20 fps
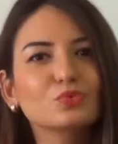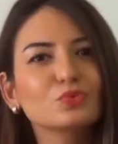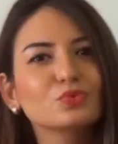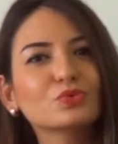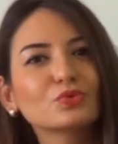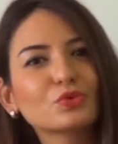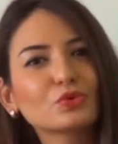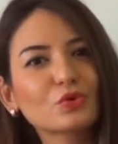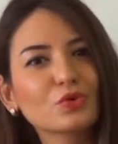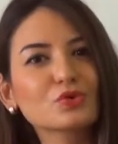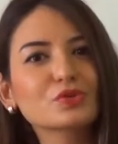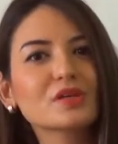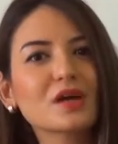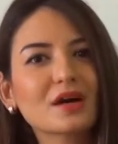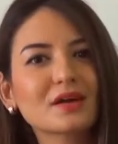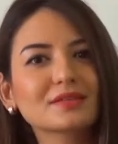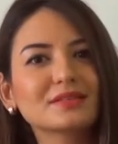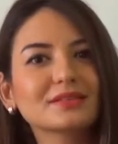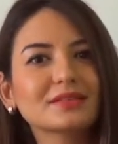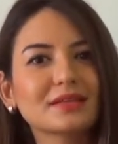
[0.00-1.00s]
bunu göz
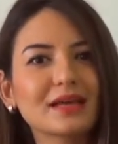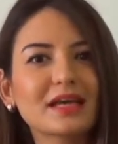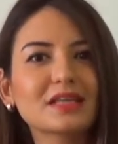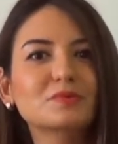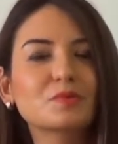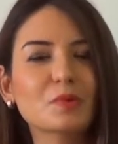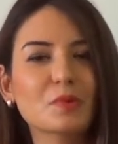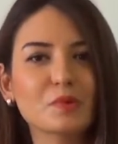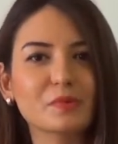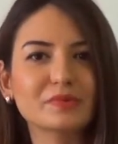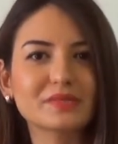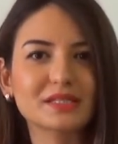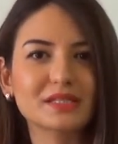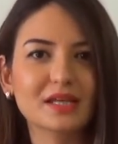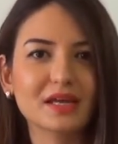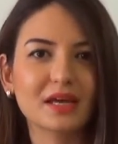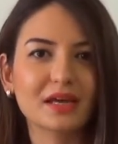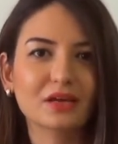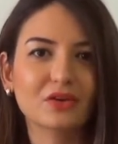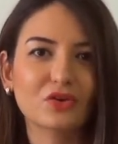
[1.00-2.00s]
ardı
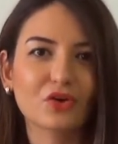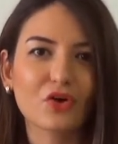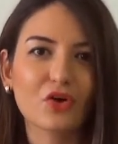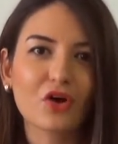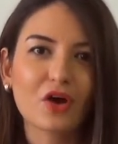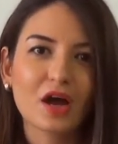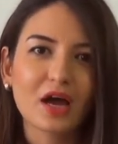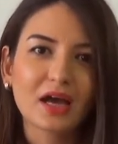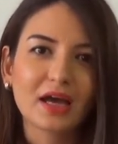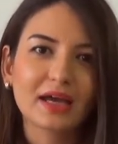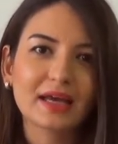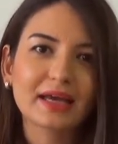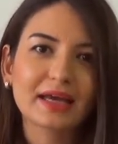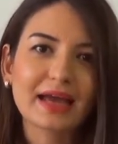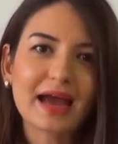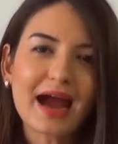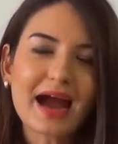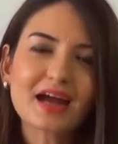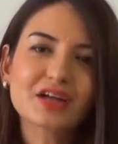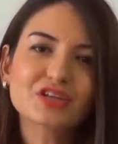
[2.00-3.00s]
etmememiz gerekiyor.
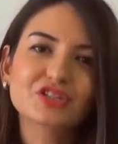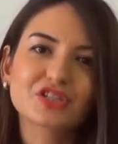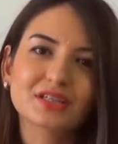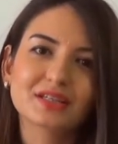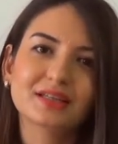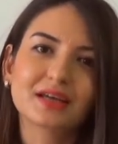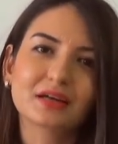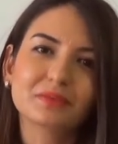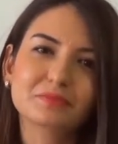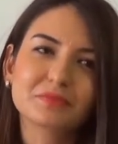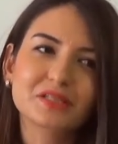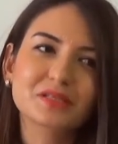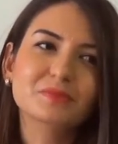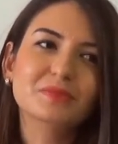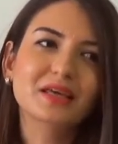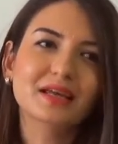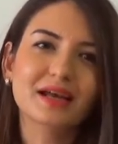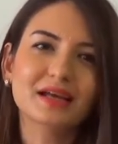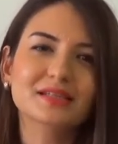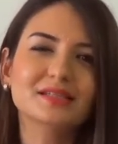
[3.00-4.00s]
Her şeyden
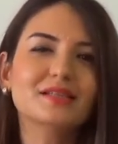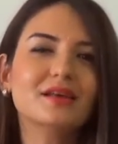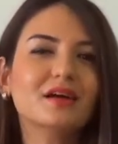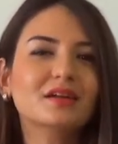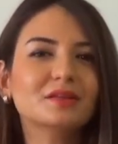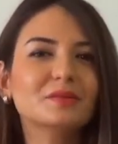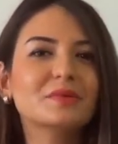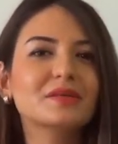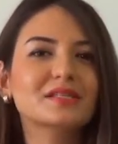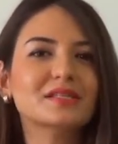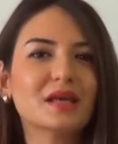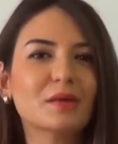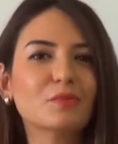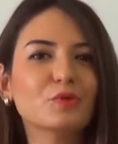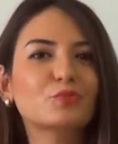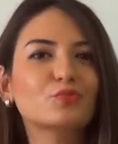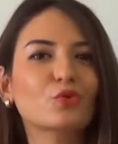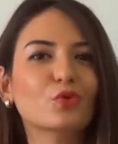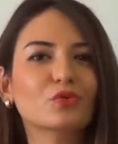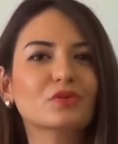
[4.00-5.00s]
bizim genelde sağlıklı
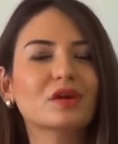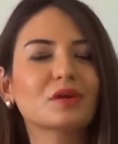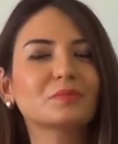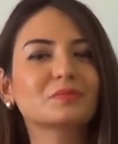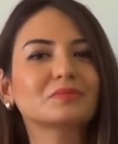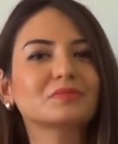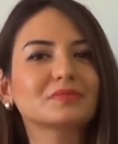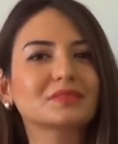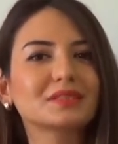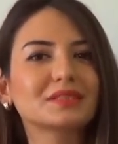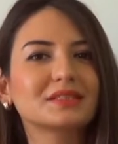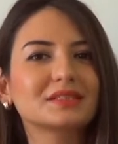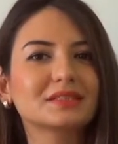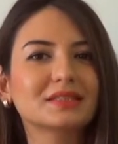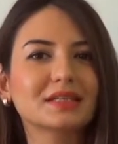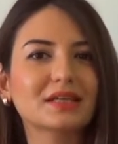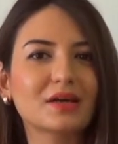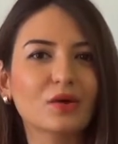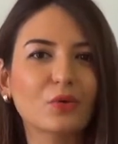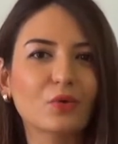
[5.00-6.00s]
beslenme
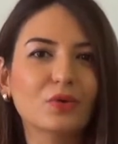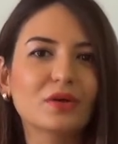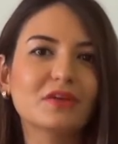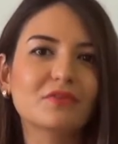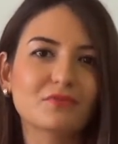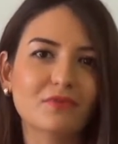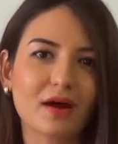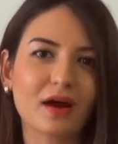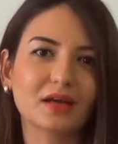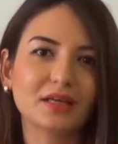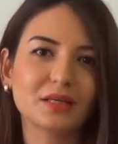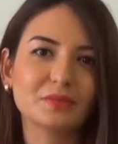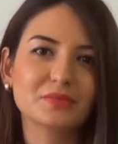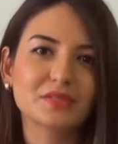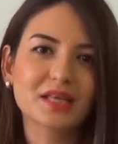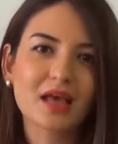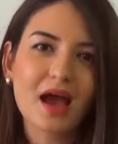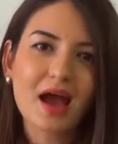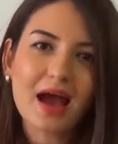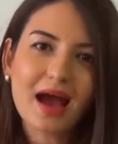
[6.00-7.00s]
programlarında önem
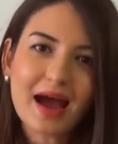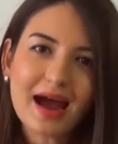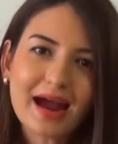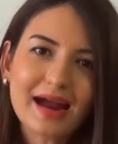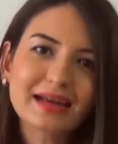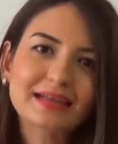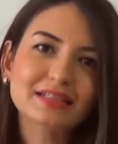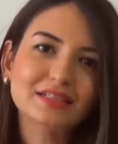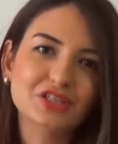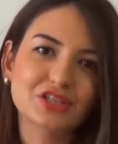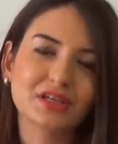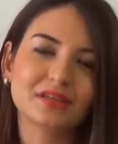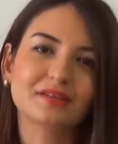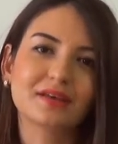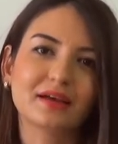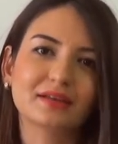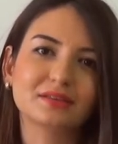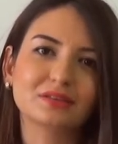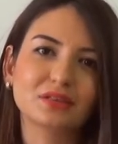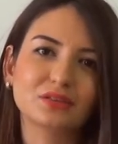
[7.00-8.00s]
verdiğimiz her
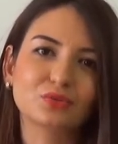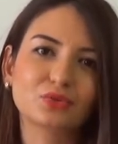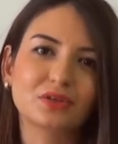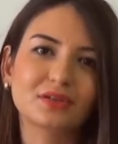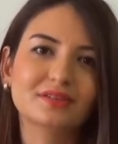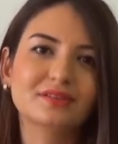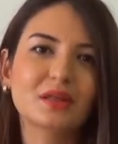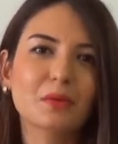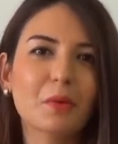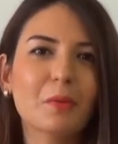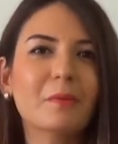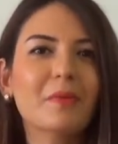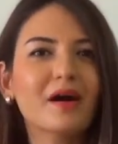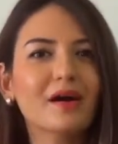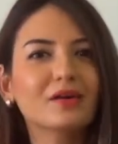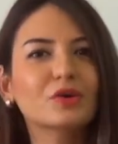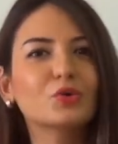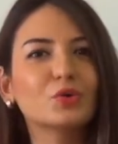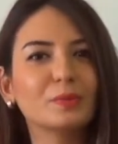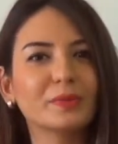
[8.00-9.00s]
şeyden tüketin ama
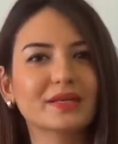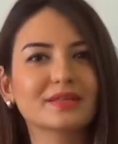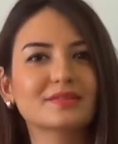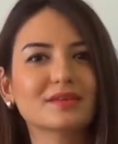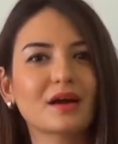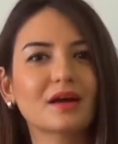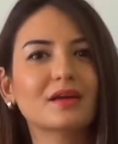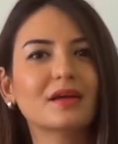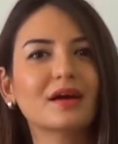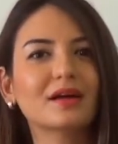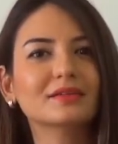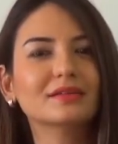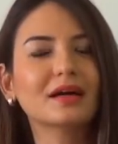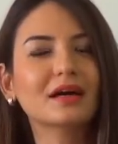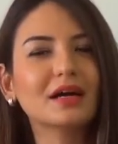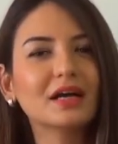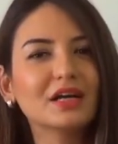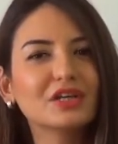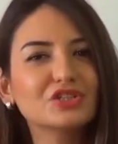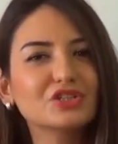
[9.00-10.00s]
makul
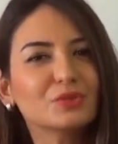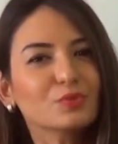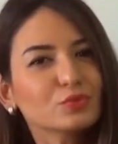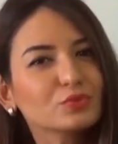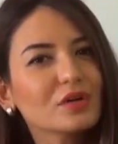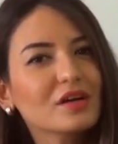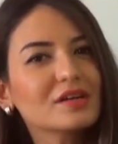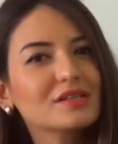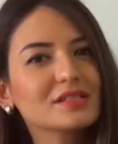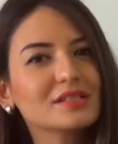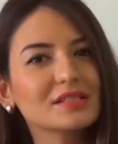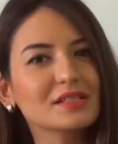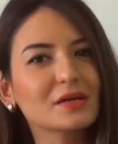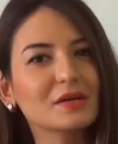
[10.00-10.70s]
miktarlarda. İşte bu tarz